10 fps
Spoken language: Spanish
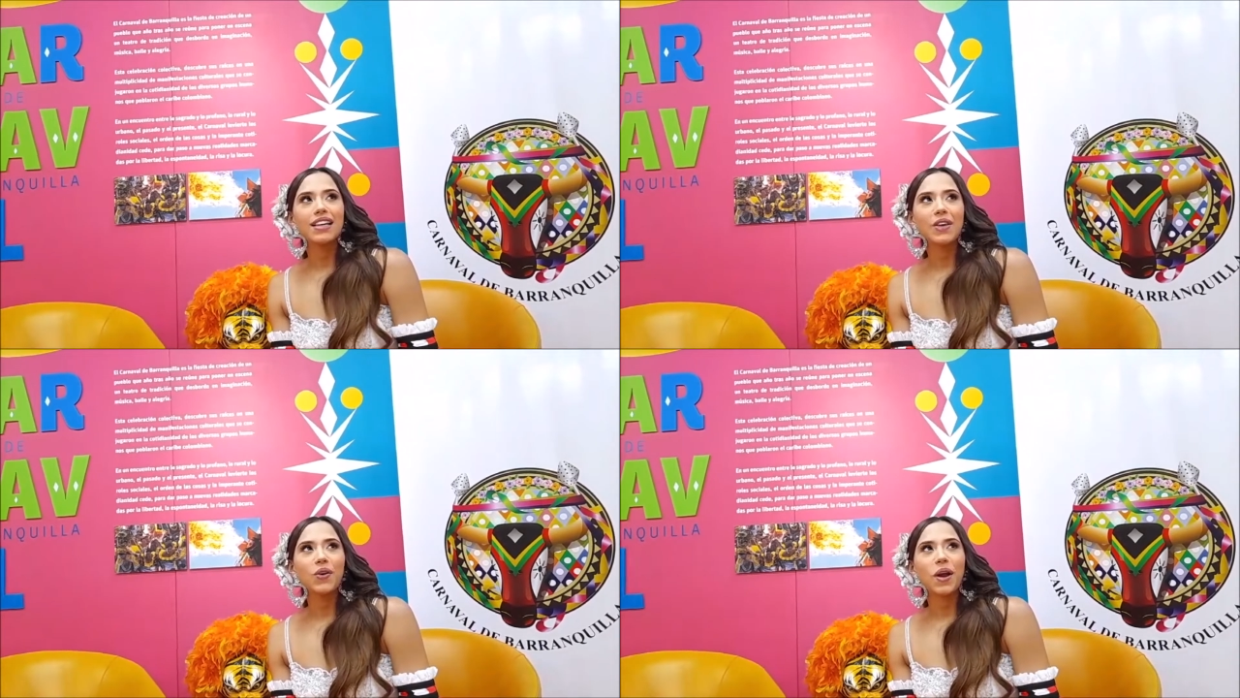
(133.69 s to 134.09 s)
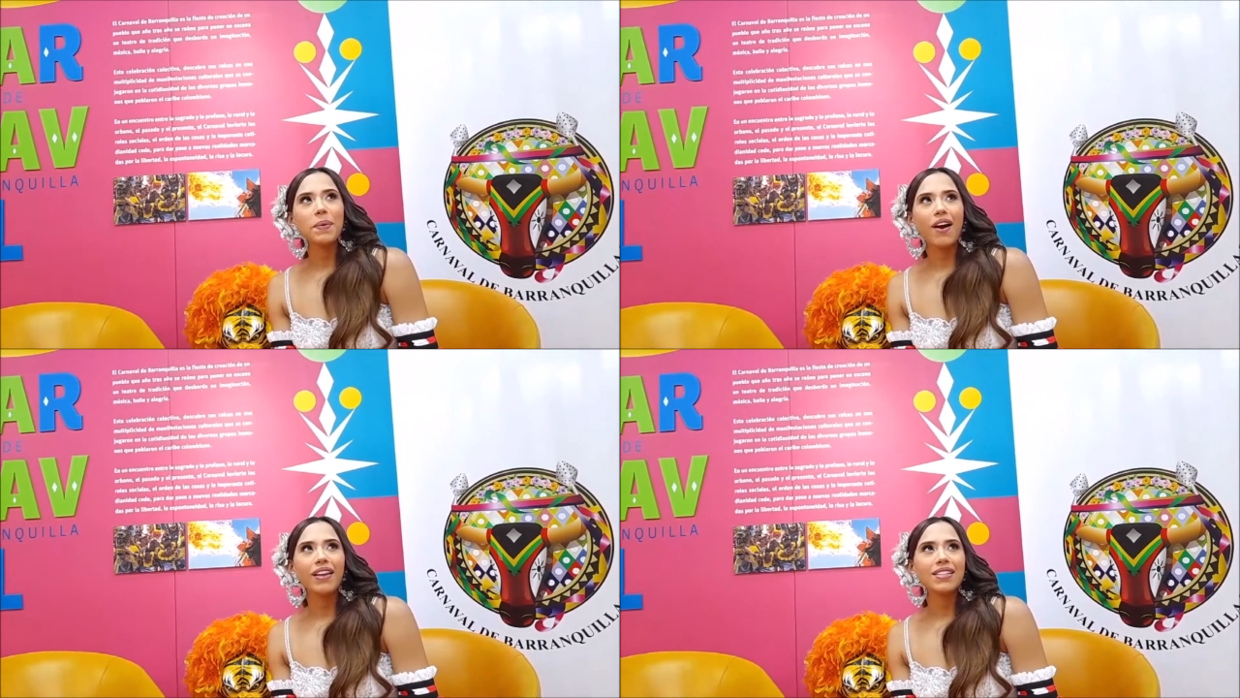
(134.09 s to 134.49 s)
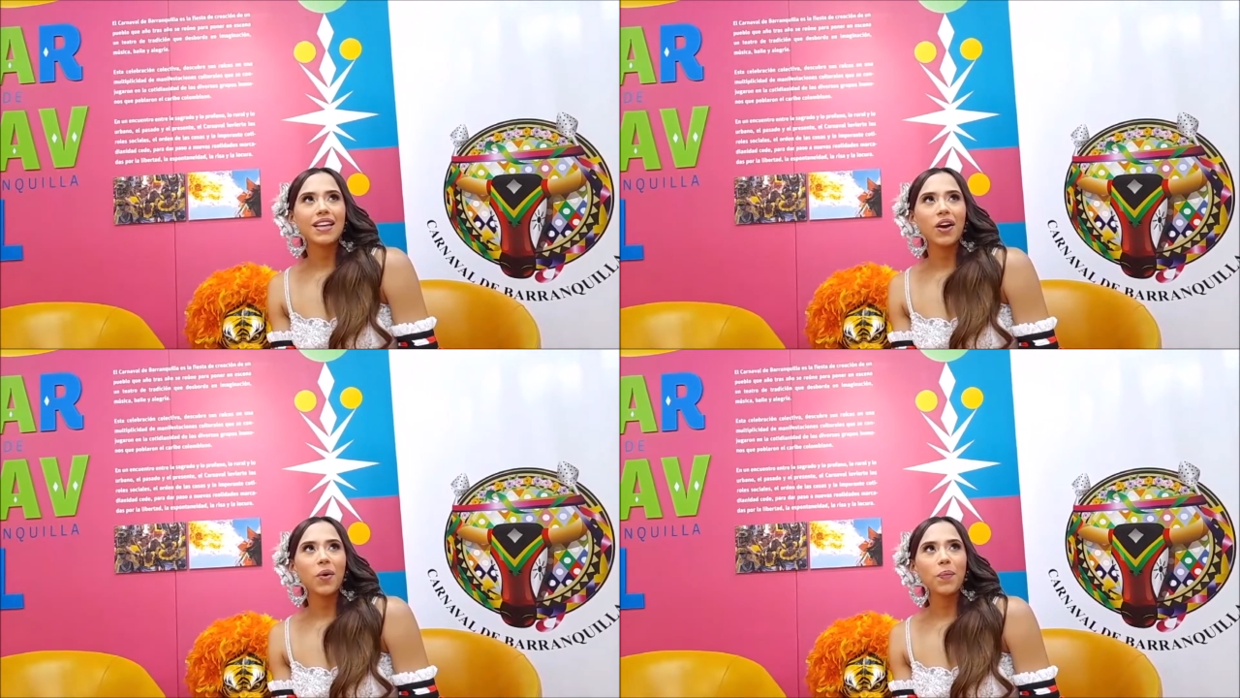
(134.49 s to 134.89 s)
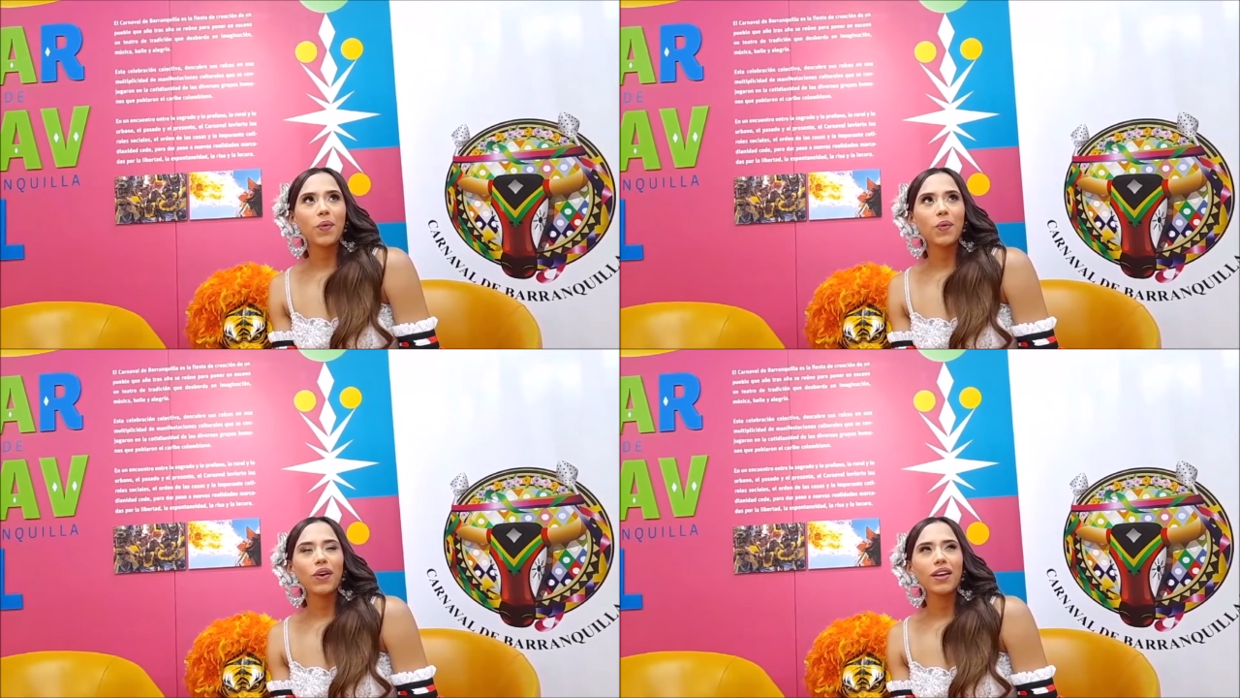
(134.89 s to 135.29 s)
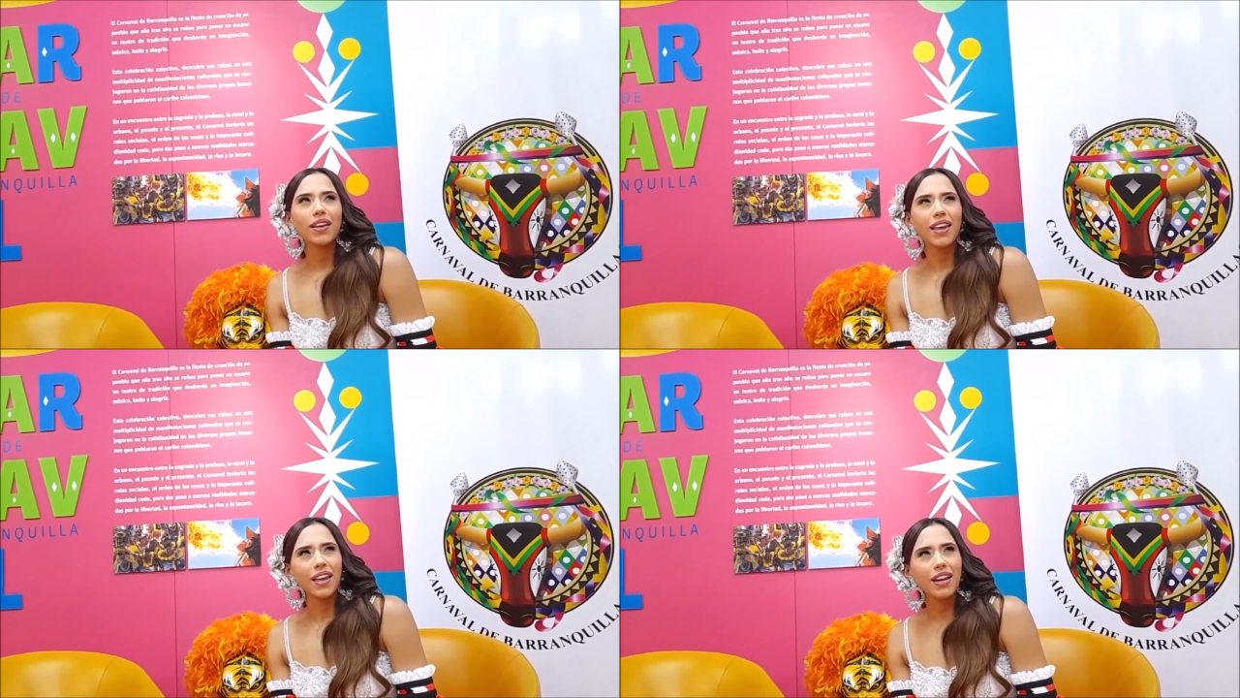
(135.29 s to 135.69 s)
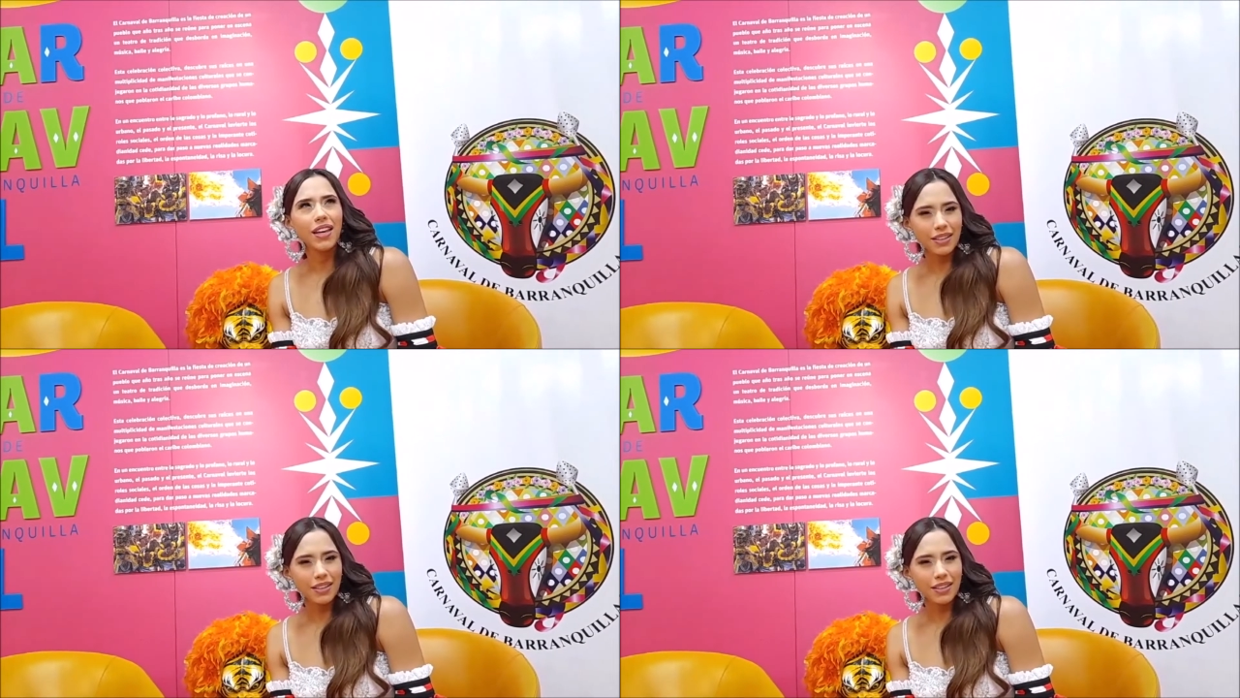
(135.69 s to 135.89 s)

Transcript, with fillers: y yo la miraba y decía como, qué,